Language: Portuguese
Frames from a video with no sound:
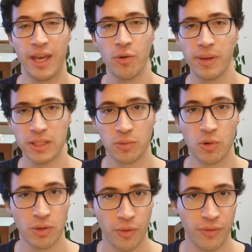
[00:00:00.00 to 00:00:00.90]
Eu mesmo,
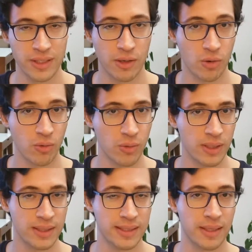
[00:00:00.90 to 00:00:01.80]
quando vou fazer algum
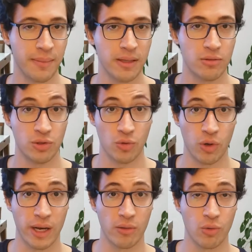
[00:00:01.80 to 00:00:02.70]
licenciamento de um
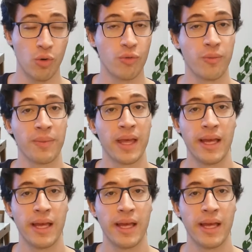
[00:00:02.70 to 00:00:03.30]
local novo,